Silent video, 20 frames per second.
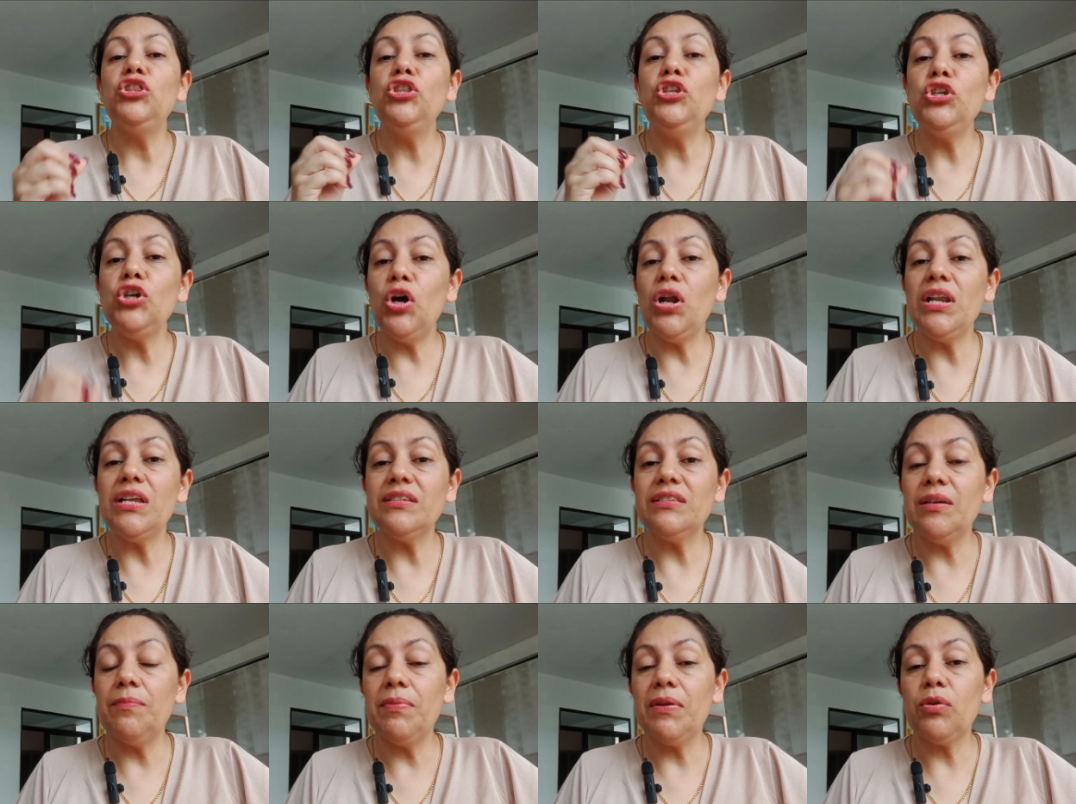Dios
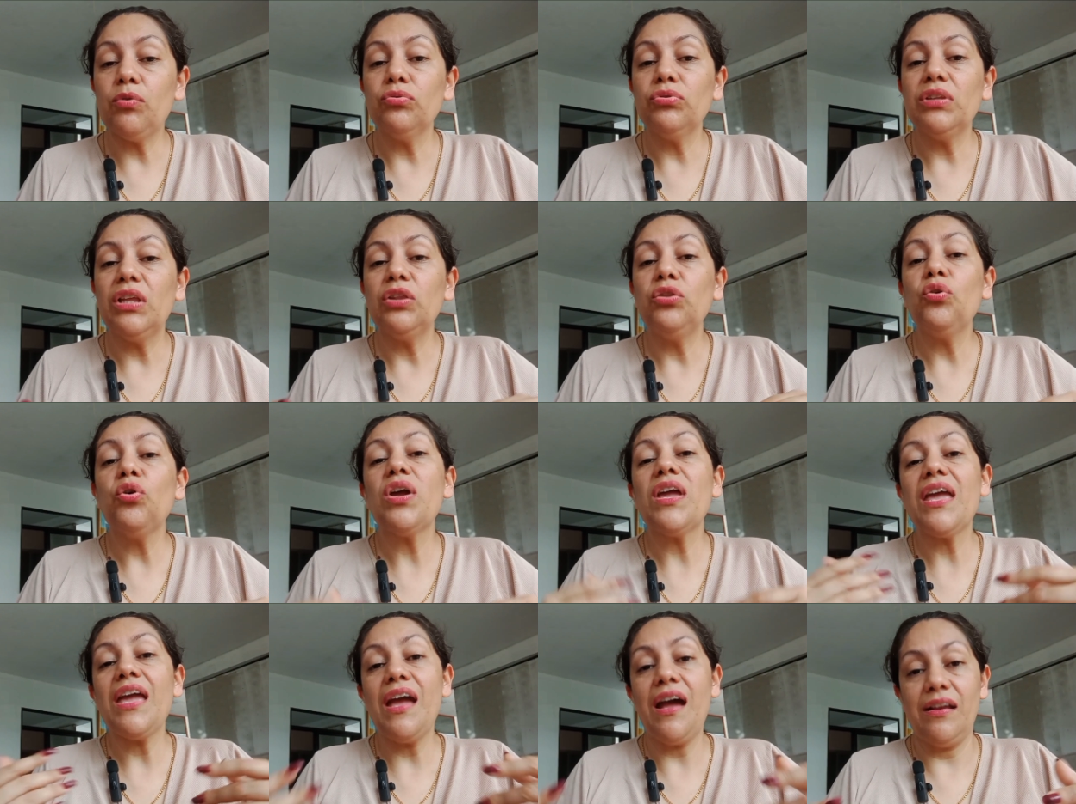le está
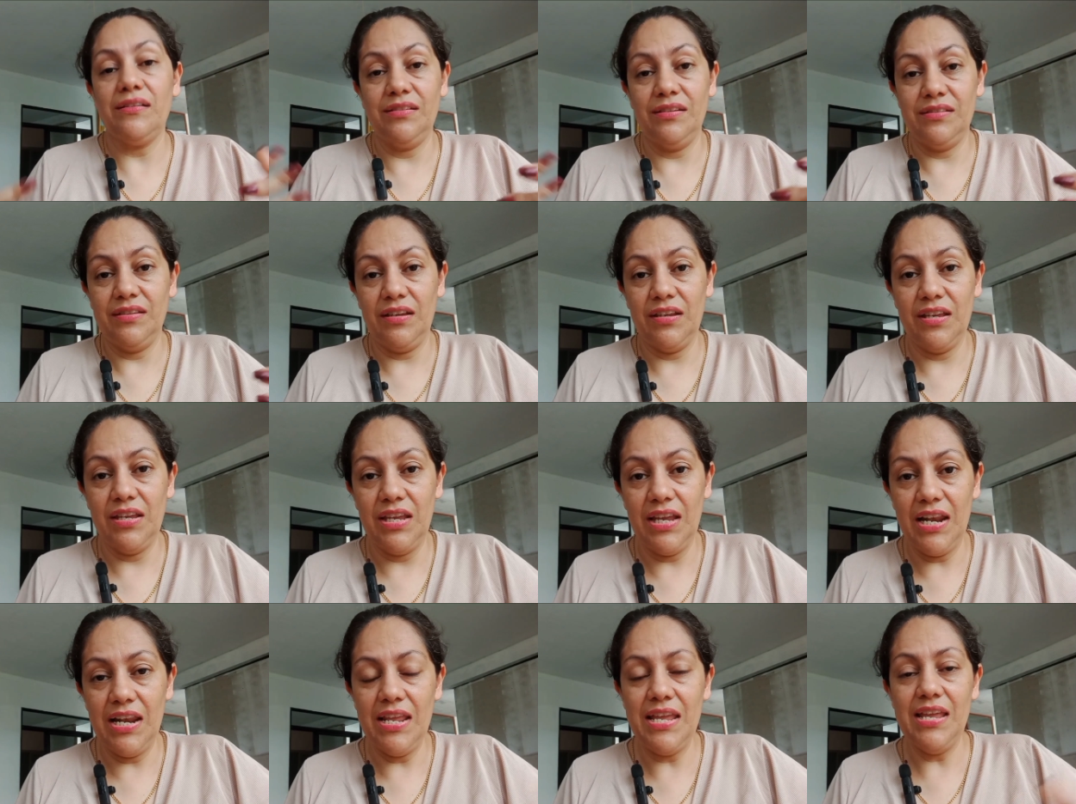preguntando, ¿qué haces
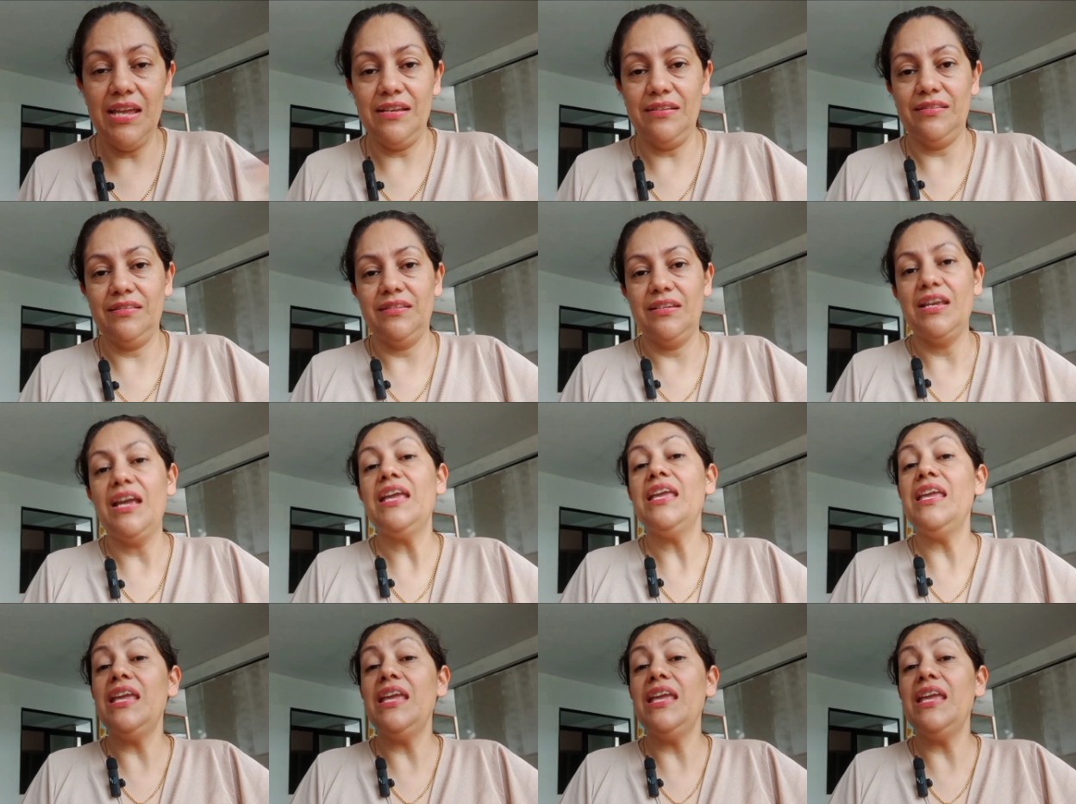aquí, Elías?